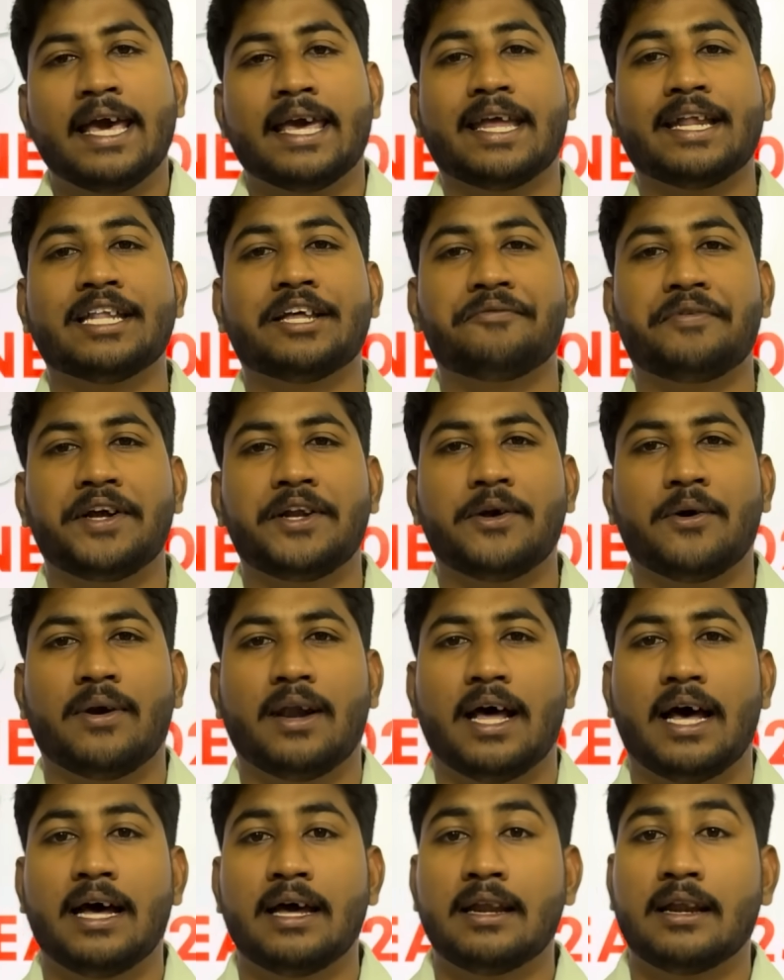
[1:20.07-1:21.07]
இந்த
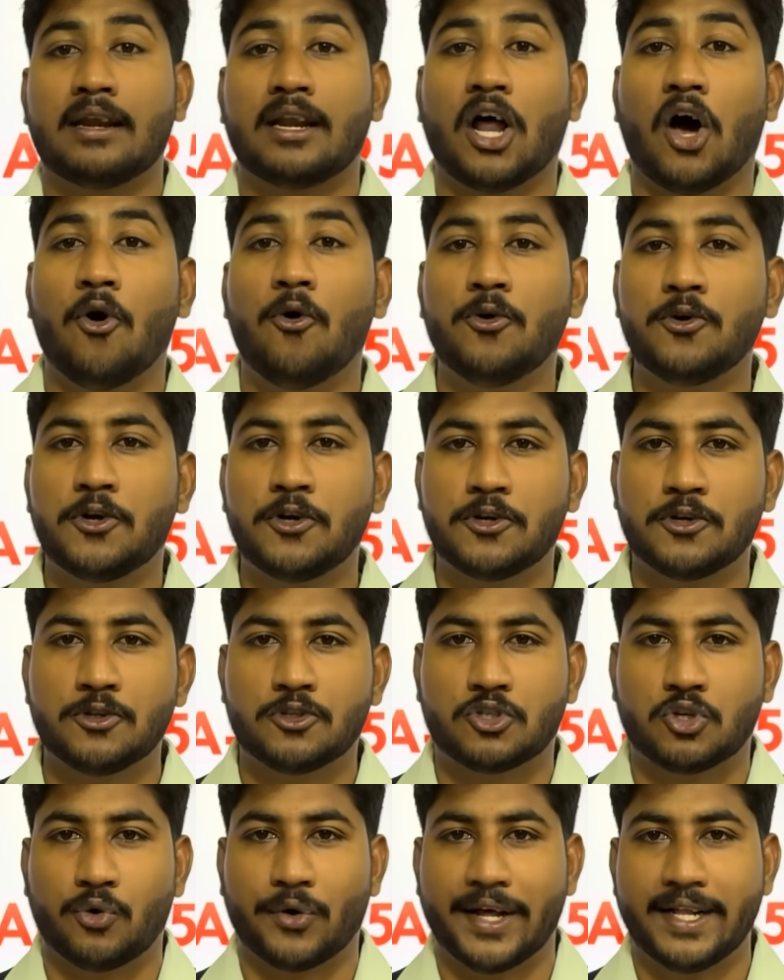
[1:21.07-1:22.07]
வீடியோவில் ரவுண்டு டூ
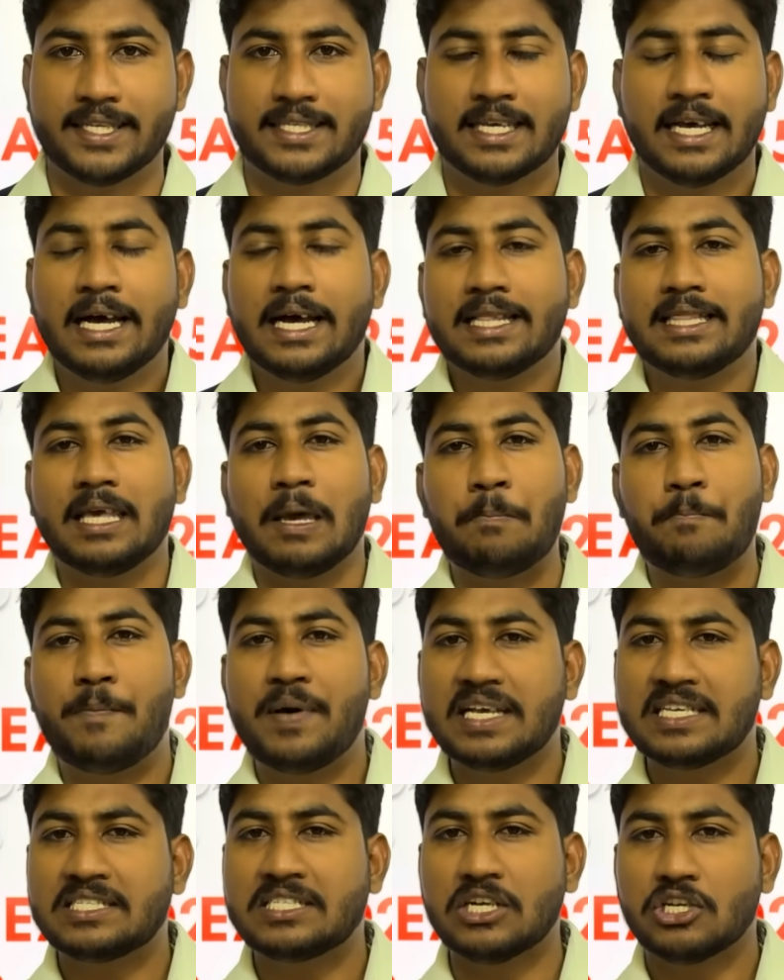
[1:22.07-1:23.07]
ஸ்டூடெண்ட்ஸ் தி
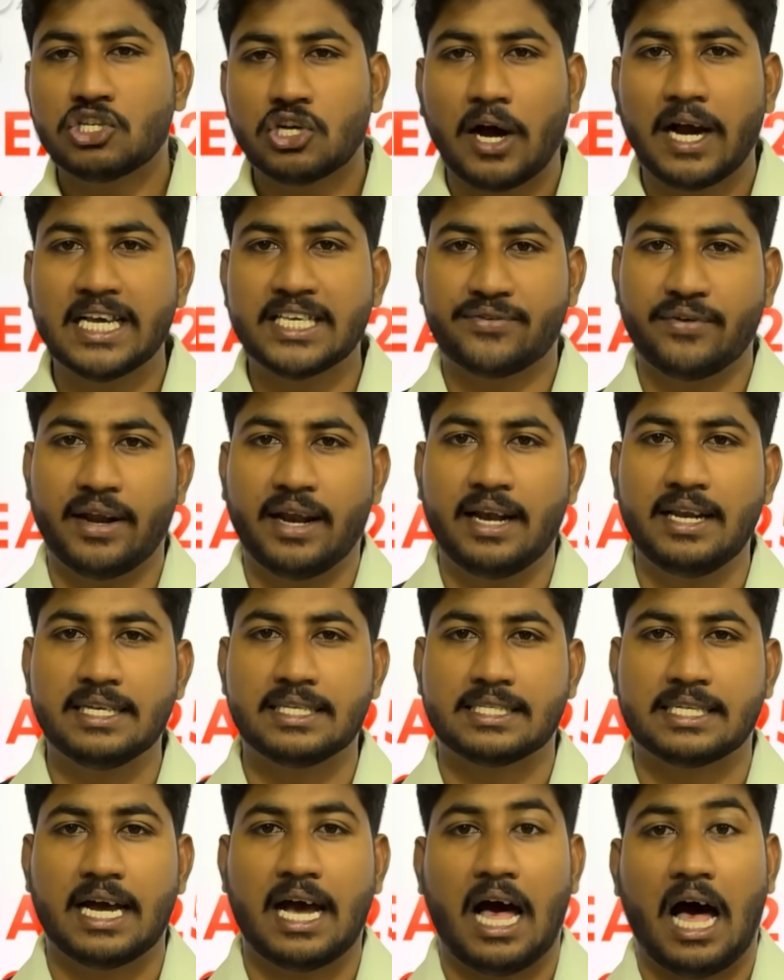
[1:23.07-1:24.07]
பெஸ்ட் சாய்ஸ் ரீடிங்
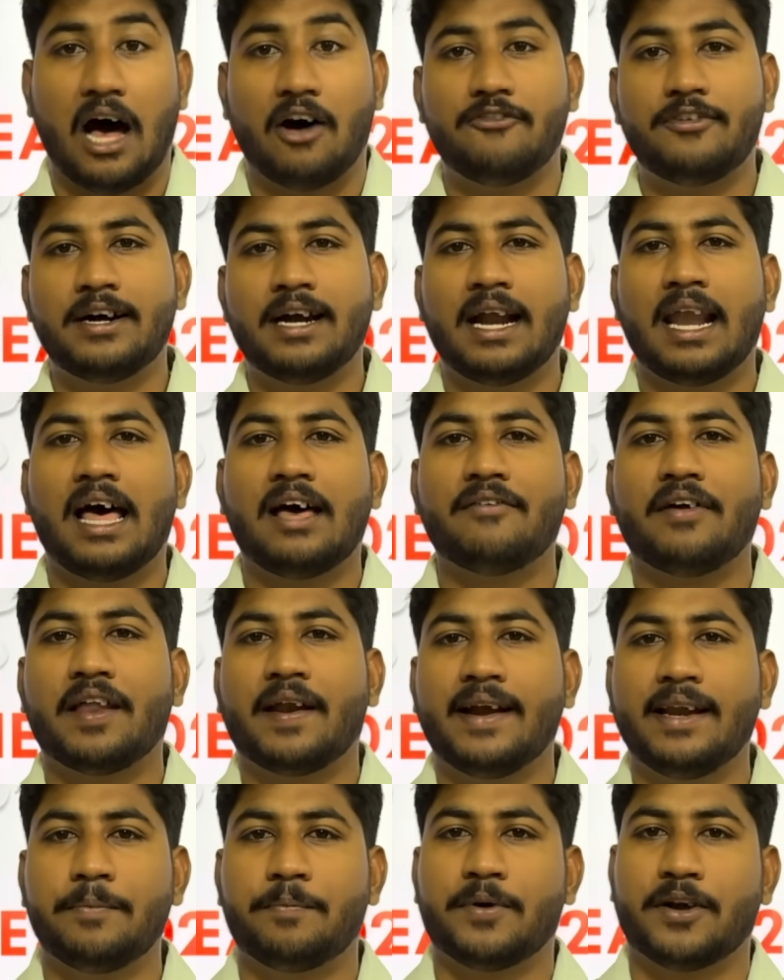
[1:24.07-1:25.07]
லிஸ்ட்டை அவங்களாவே
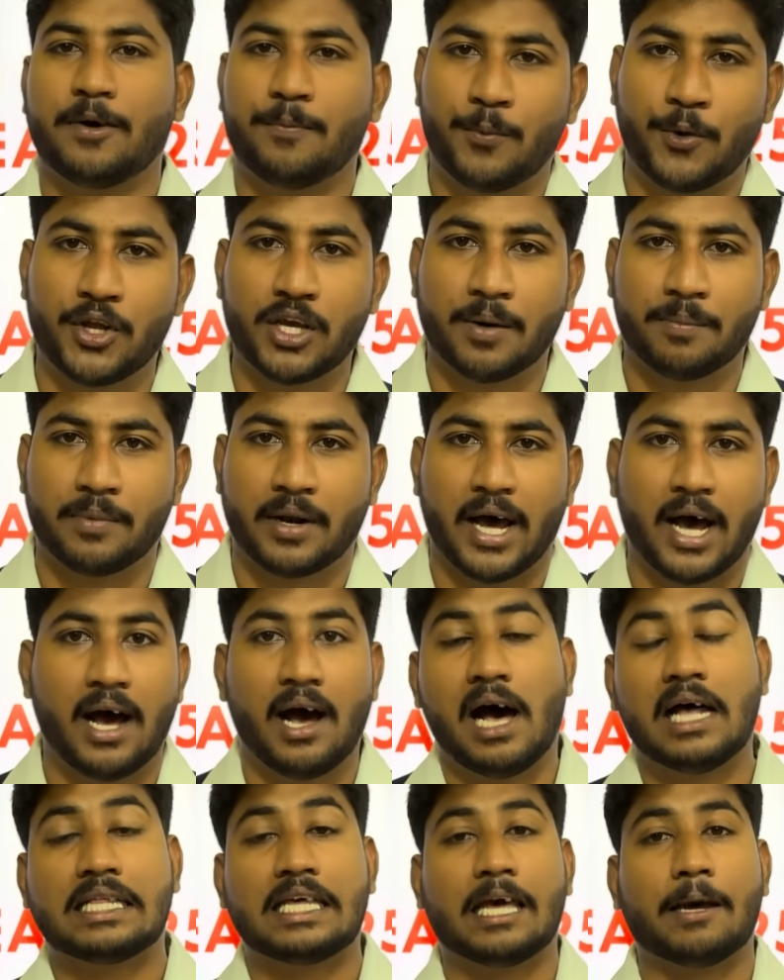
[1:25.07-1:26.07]
ரெடி பண்ண முடியும்னா
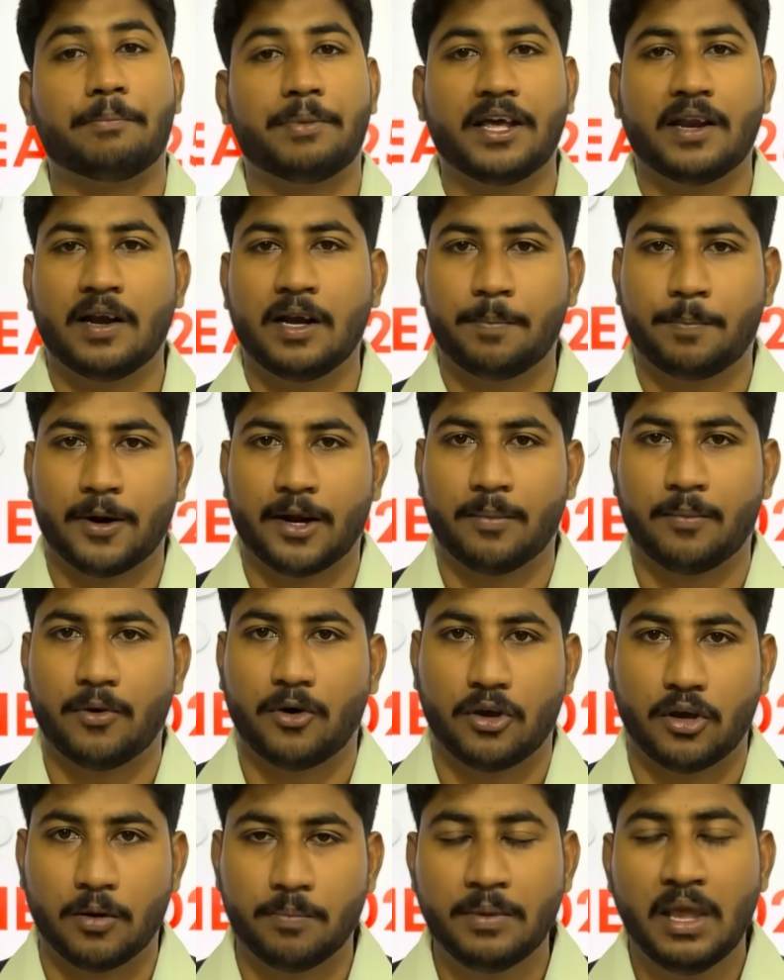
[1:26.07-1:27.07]
அது எப்படி ரெடி பண்ண
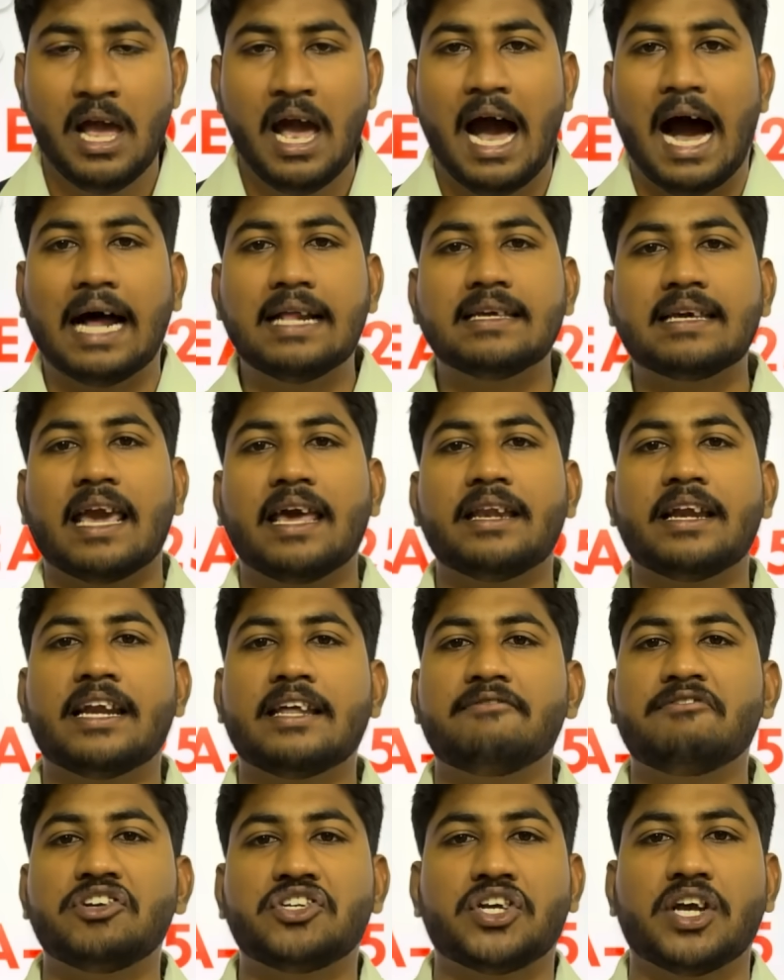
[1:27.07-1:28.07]
முடியும் அதுக்கு
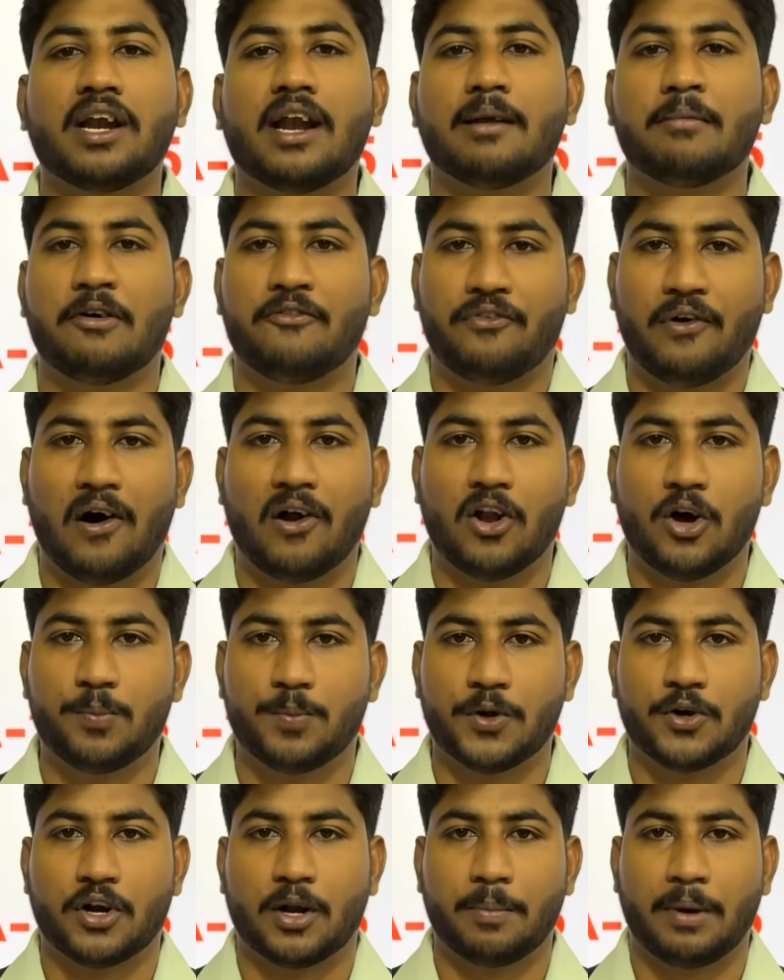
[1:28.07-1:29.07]
என்னென்ன விஷயங்களை நம்ம ஃபாலோ
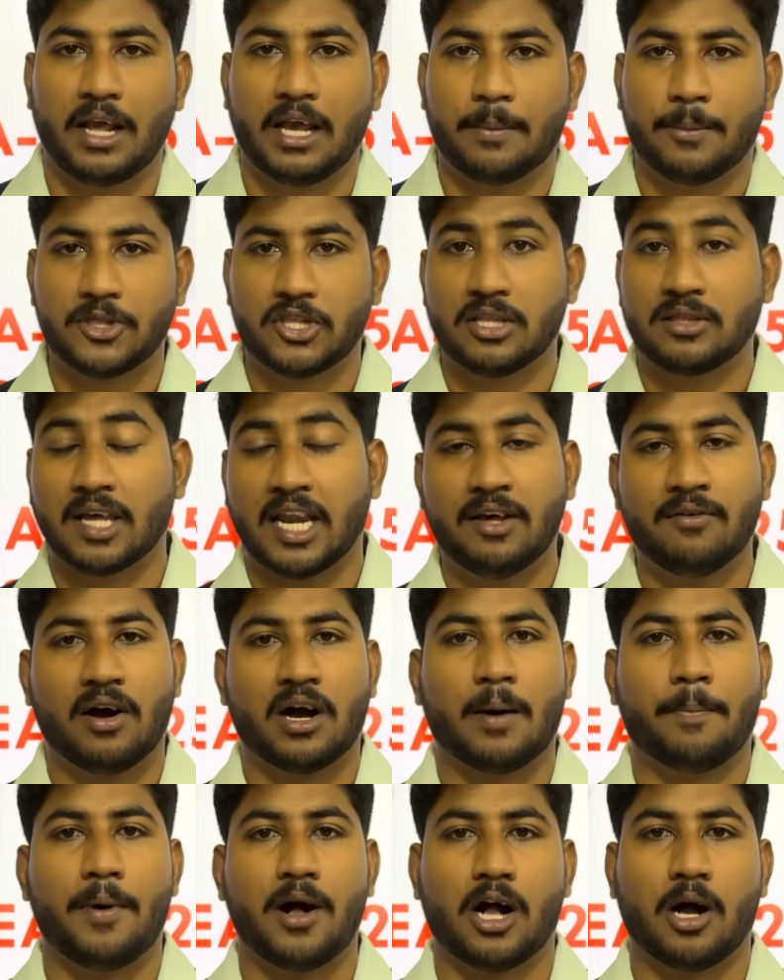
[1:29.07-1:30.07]
பண்ணணும் அப்படிங்கிற பற்றி
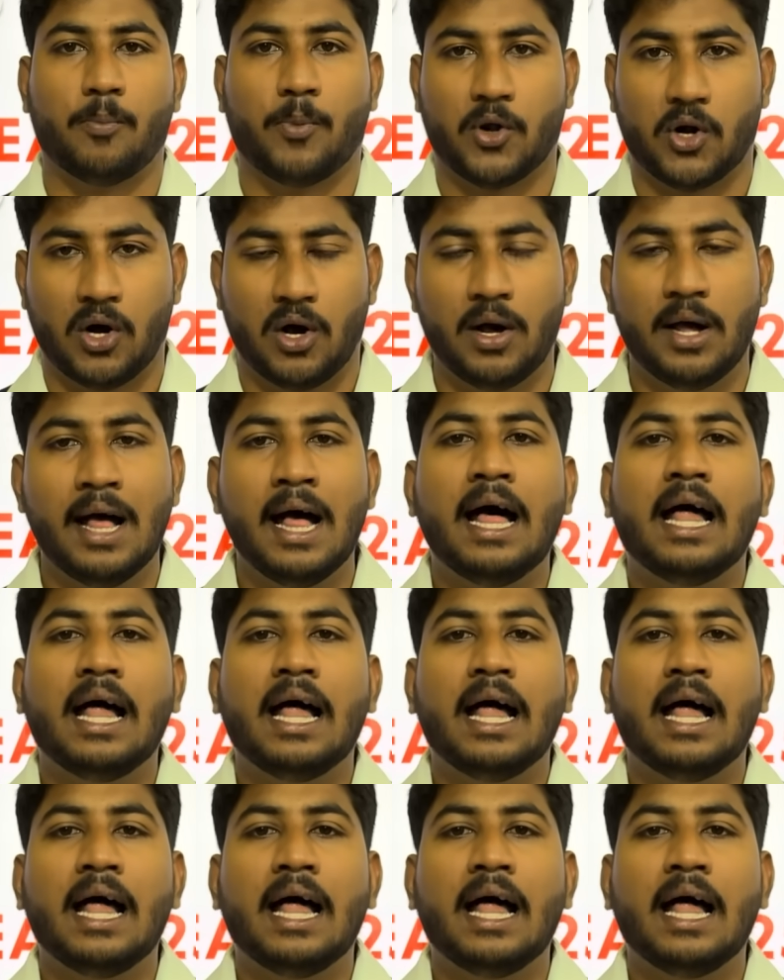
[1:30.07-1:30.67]
தெளிவாக பார்க்க போகிறோம்